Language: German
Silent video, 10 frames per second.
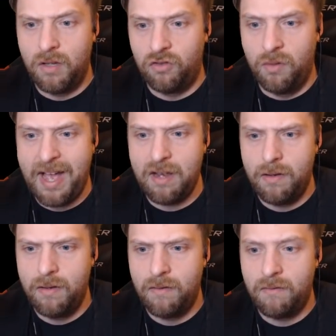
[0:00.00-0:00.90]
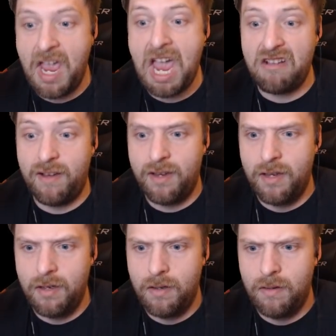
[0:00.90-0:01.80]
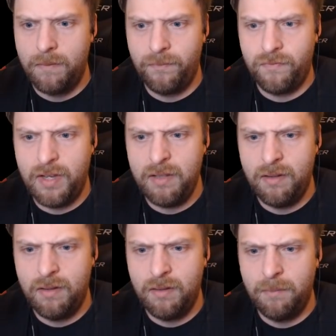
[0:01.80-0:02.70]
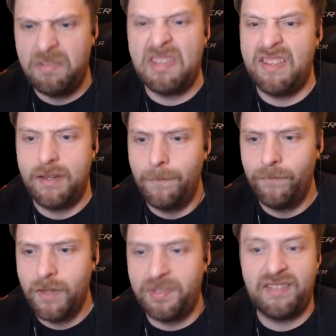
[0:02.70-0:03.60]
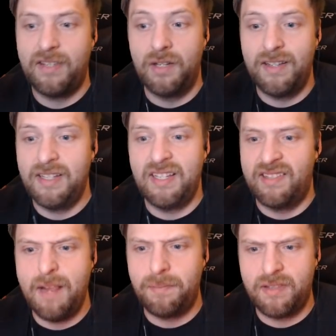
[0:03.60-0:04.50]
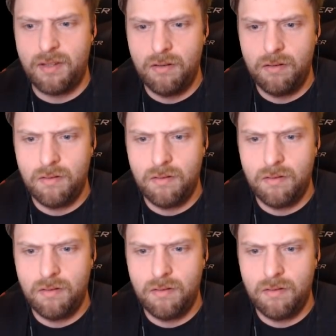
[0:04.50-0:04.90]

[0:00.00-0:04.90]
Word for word: So, zumachen. Weg! Was? Psst, psst, dir, äh, dich selbst.